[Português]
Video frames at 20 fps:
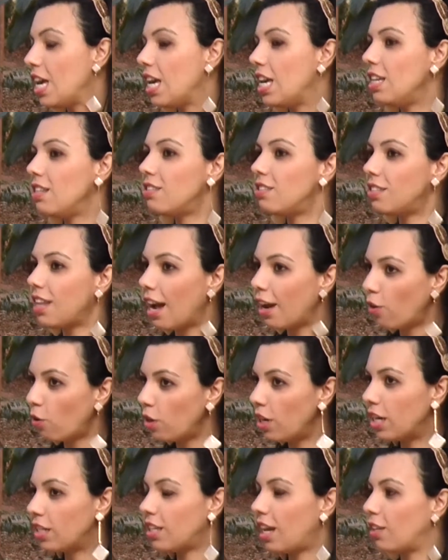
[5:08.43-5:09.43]
E estar
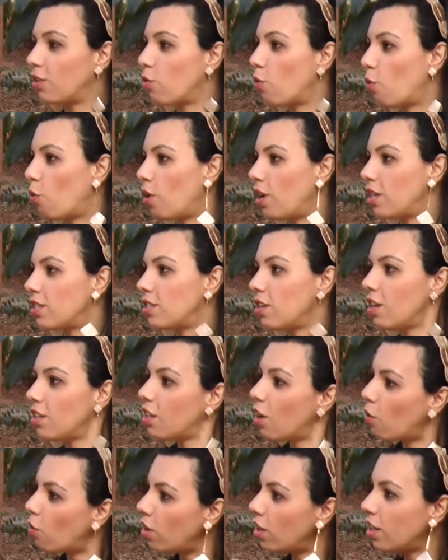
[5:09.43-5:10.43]
conectado com o coração é
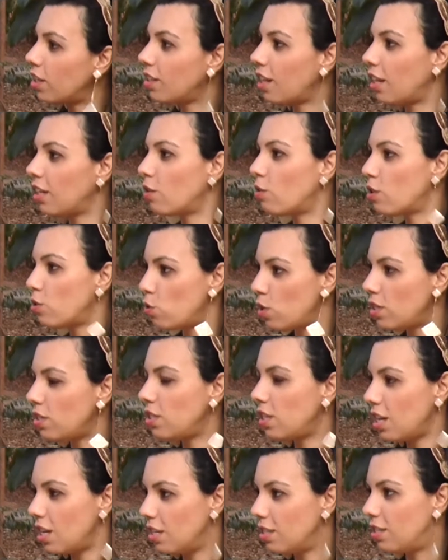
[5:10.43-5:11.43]
estar conectado com a sua
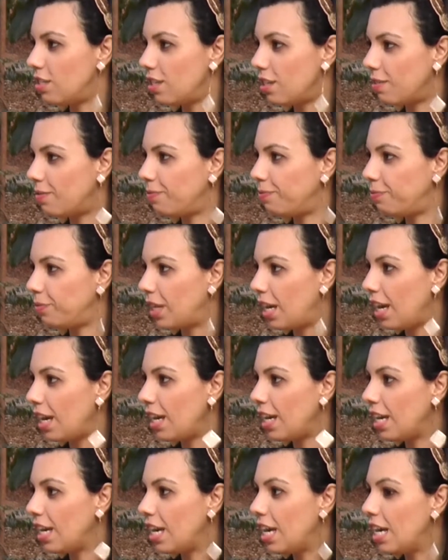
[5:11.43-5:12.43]
essência, né?
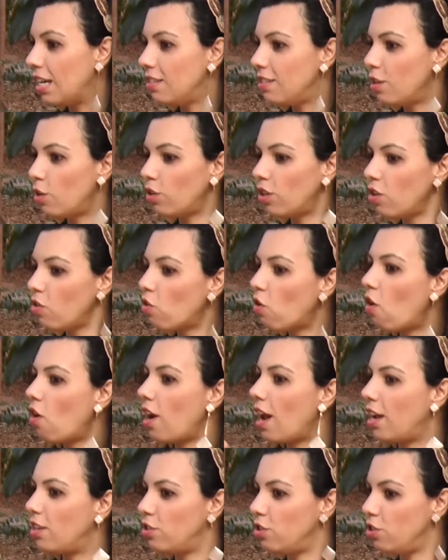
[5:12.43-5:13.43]
Se eu tenho
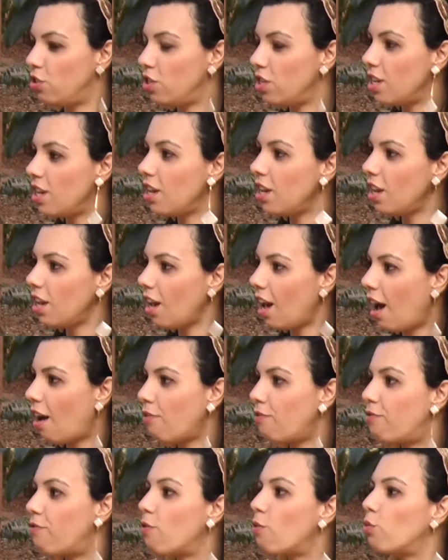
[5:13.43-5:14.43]
coragem de ir
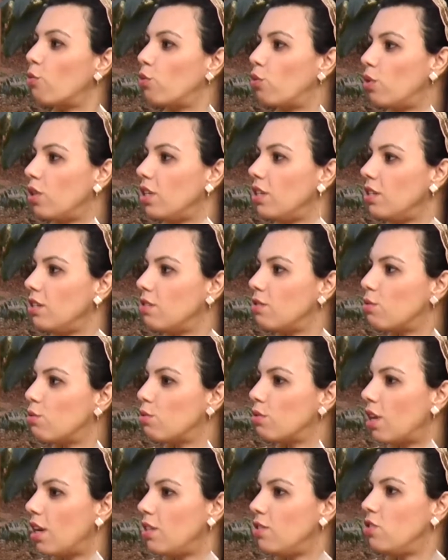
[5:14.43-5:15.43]
a fundo
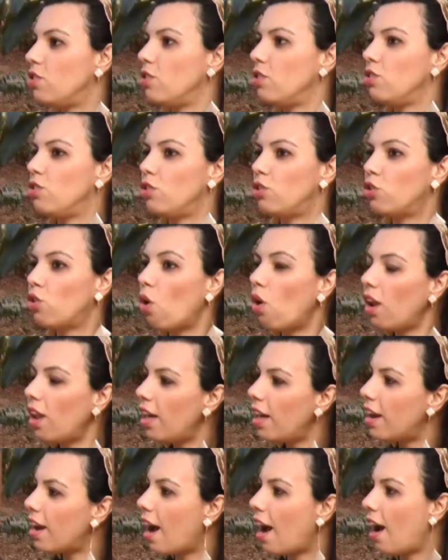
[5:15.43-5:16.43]
nisso, né? De, de
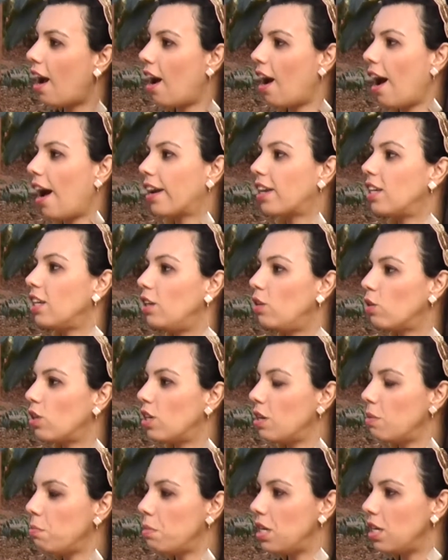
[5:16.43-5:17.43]
tolerar aquilo
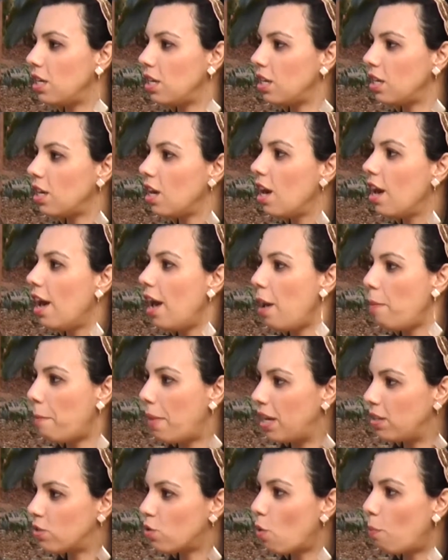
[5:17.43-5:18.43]
que em mim é
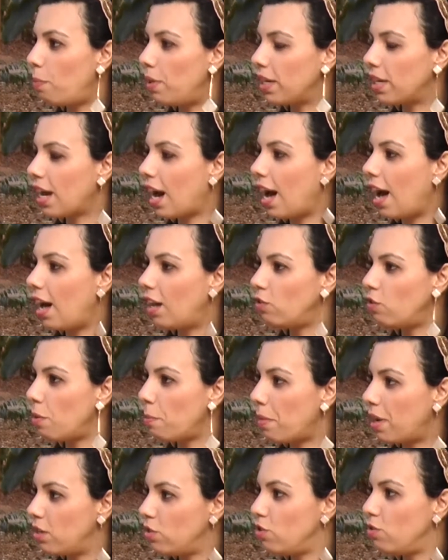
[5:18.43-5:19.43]
mais complicado, é
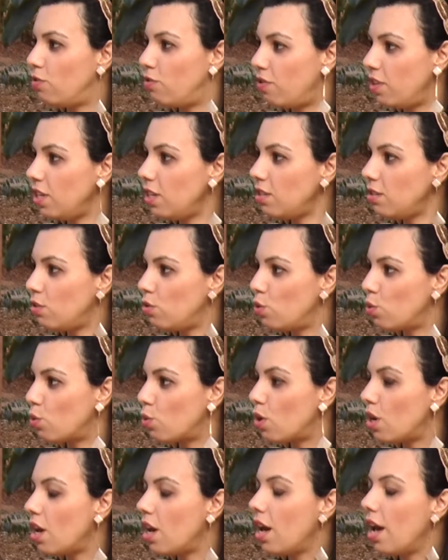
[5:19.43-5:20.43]
mais
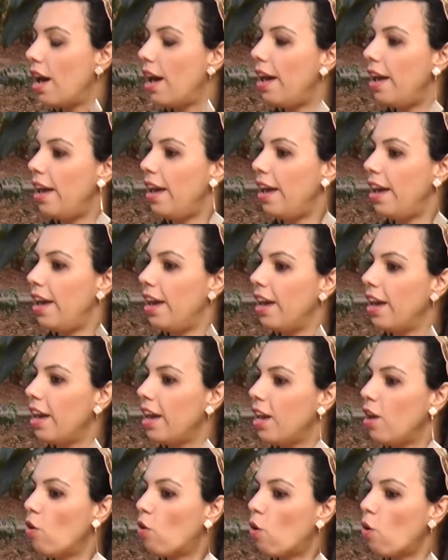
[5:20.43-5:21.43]
difícil, é,
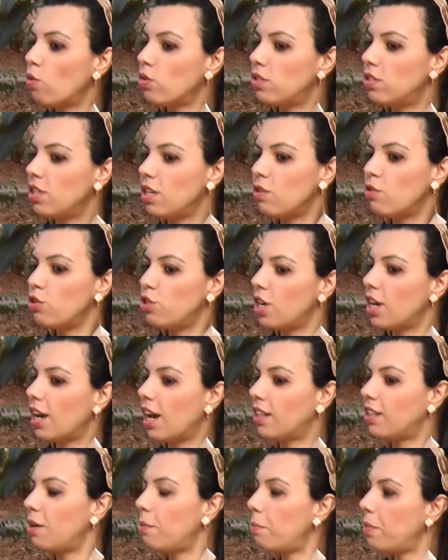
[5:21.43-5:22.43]
eu consigo
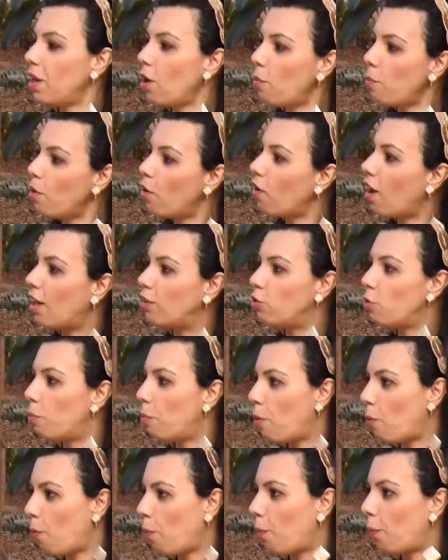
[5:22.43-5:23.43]
chegar também ao meu lado
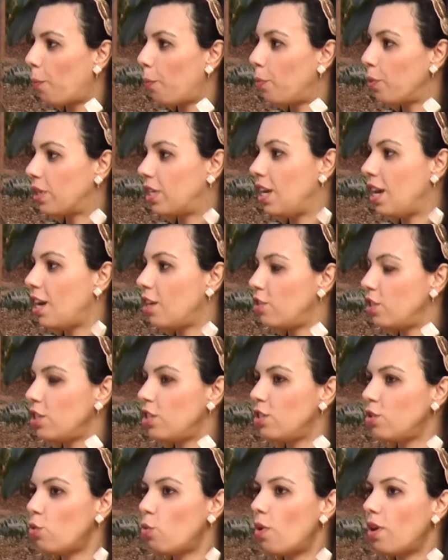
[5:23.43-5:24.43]
bom. Porque a
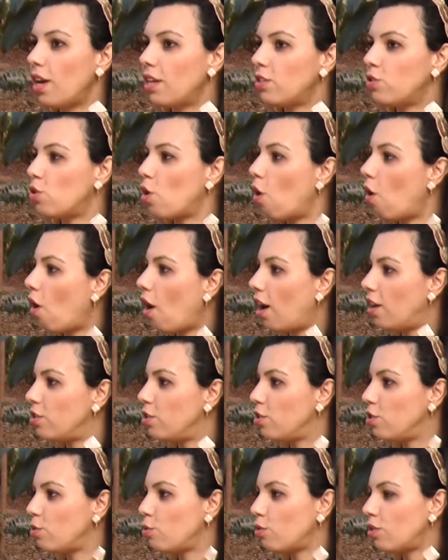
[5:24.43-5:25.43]
gente não é só, a
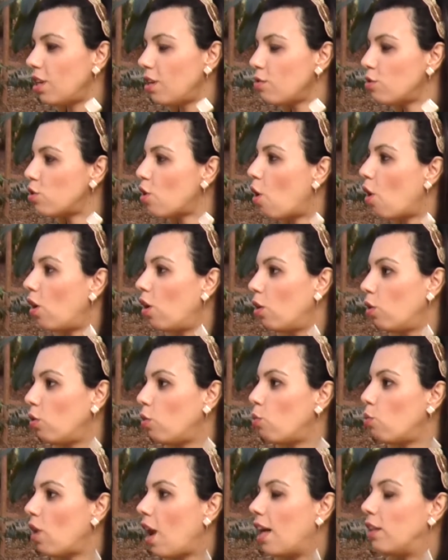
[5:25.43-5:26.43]
gente não tem só
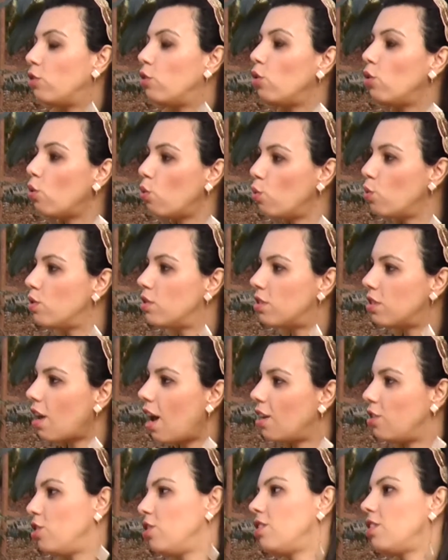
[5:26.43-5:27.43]
um lado luz,
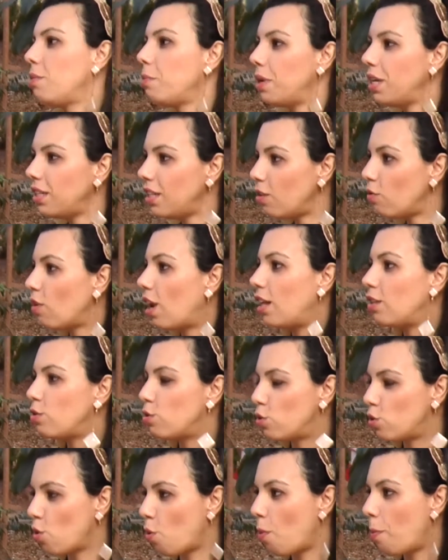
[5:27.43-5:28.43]
a gente também tem um lado
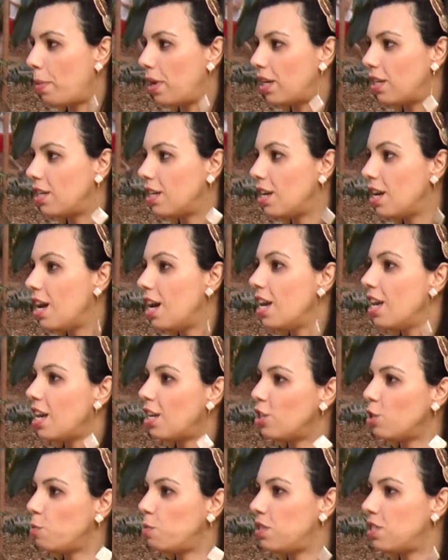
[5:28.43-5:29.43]
sombra. E
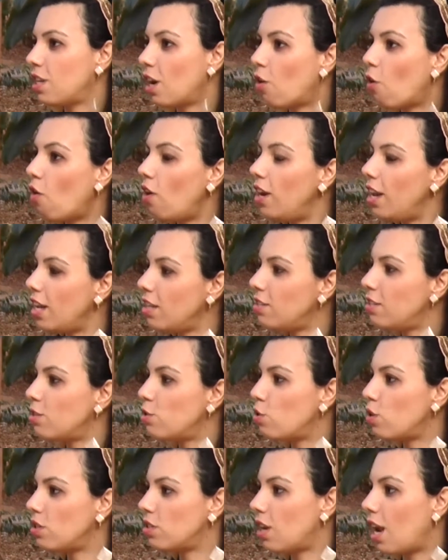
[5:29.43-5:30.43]
a gente precisa colher
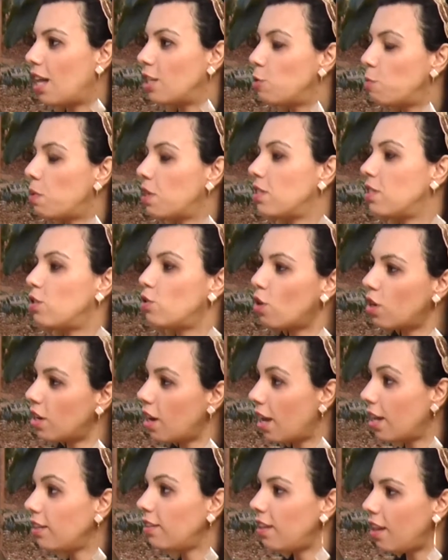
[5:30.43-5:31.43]
esses dois lados para se
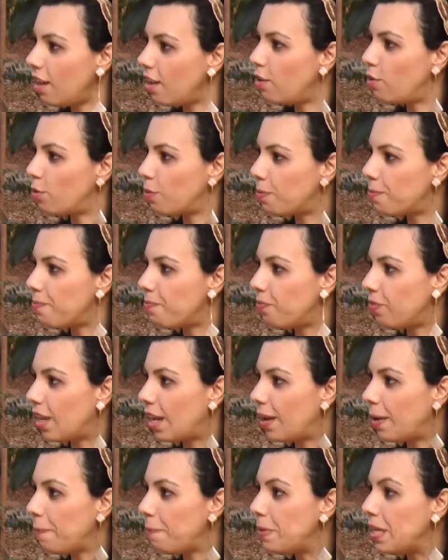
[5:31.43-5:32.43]
tornar inteiro
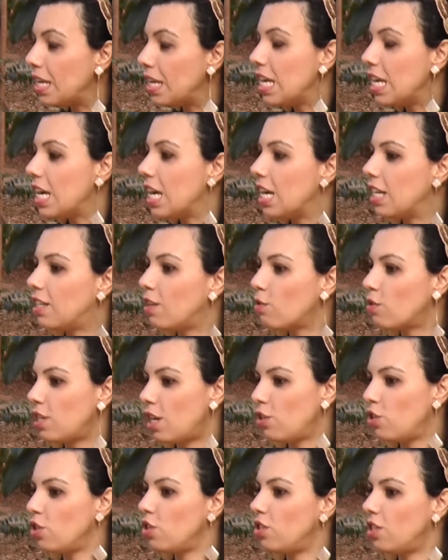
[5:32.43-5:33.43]
né? Então,
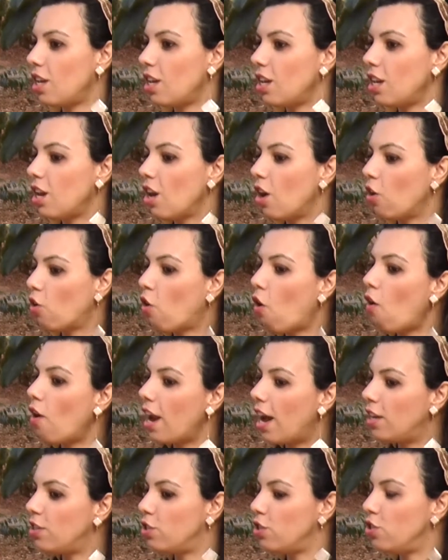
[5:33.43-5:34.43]
se a gente tem
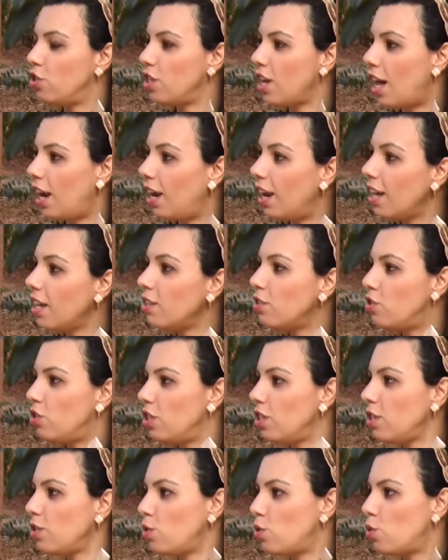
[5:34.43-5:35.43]
coragem de ir além
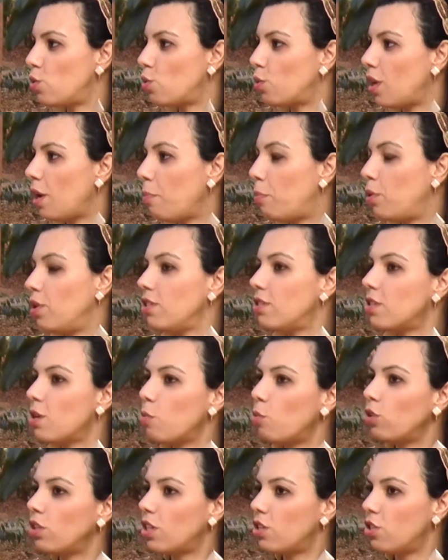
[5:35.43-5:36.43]
disso, né? Por isso que
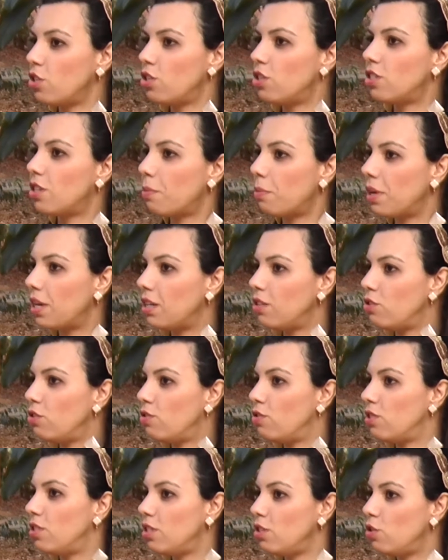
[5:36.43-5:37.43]
muita gente também
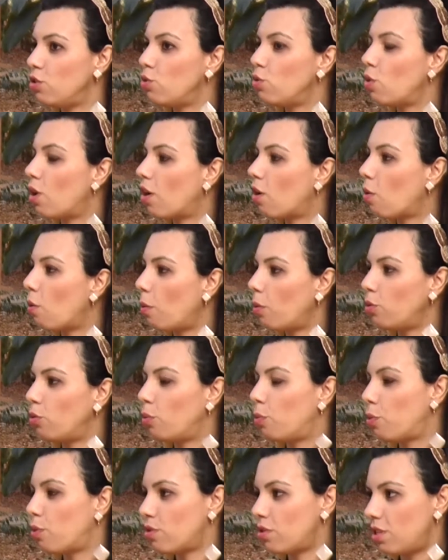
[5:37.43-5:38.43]
desiste do,
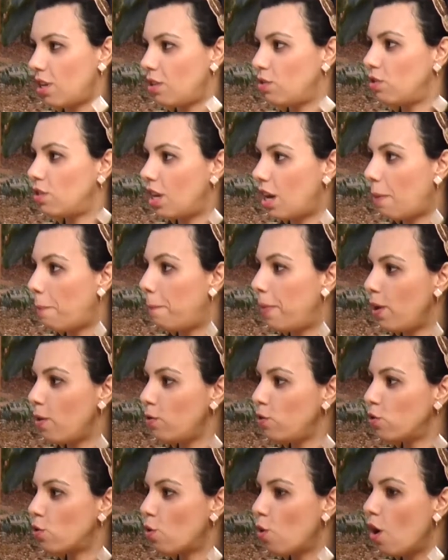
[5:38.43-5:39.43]
do processo
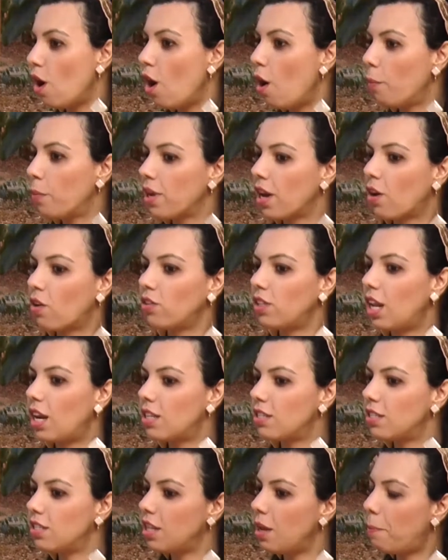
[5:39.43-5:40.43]
terapêutico, porque quando
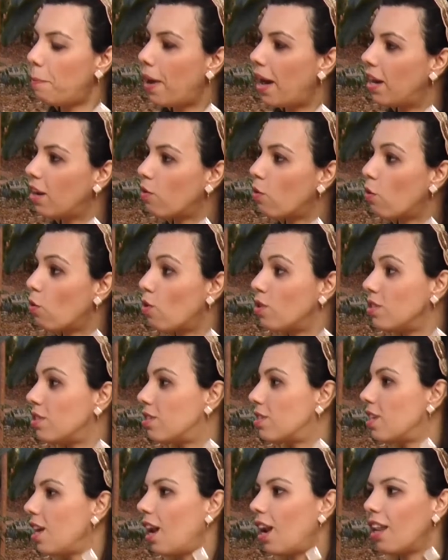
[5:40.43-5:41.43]
ela se depara com
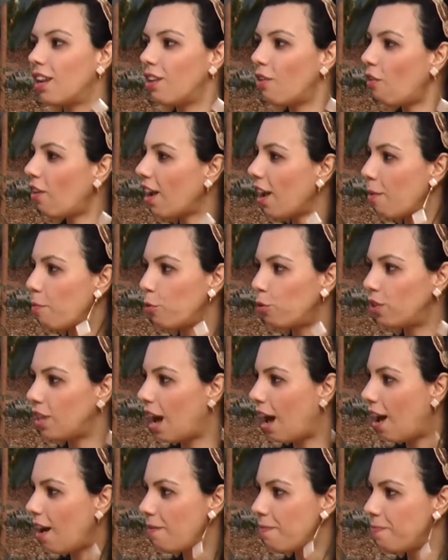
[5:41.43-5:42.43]
coisas que ela não quer
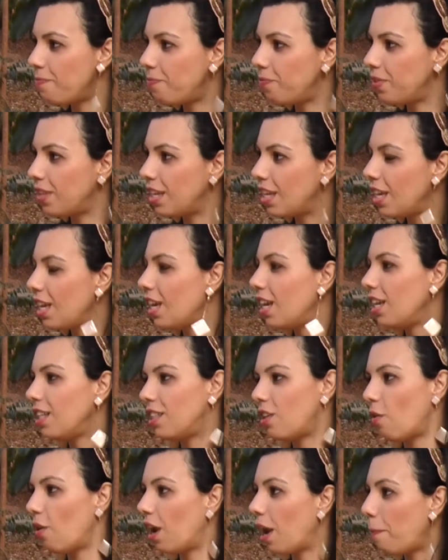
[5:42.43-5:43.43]
mudar,
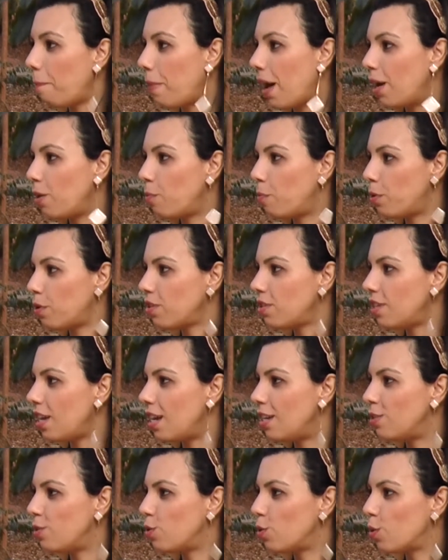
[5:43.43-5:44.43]
então ela para o
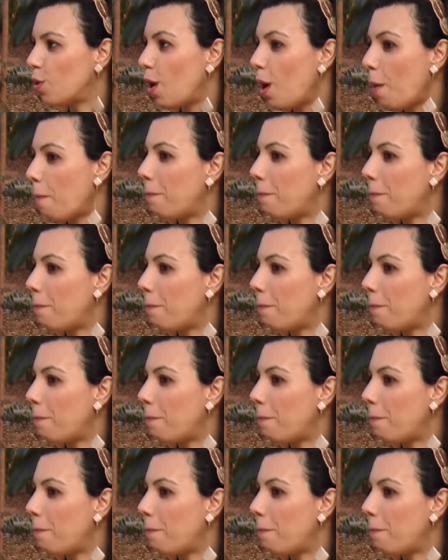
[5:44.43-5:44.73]
processo.